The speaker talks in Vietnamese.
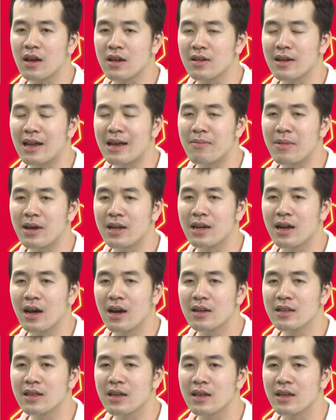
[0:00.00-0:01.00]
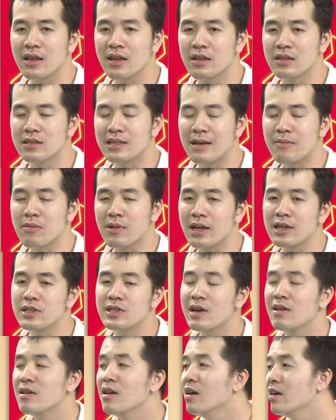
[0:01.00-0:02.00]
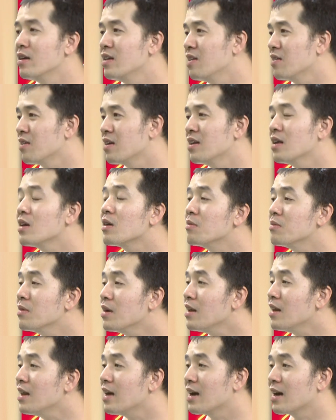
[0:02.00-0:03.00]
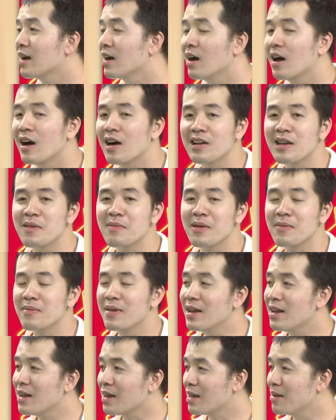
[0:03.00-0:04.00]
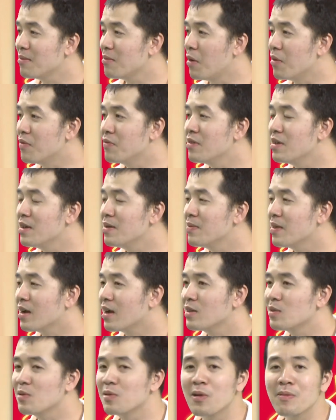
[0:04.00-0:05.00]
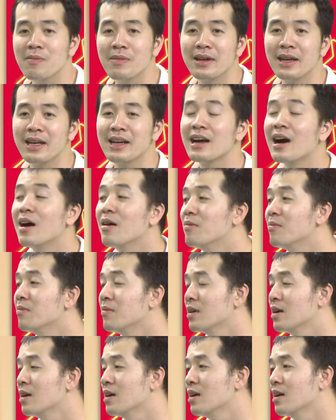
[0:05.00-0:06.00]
Thật ra mà nói thì xem một cái trailer thì nhiều khi nó cũng rất là khó để mà biết là cái bộ phim nó có thu hút mình hay không.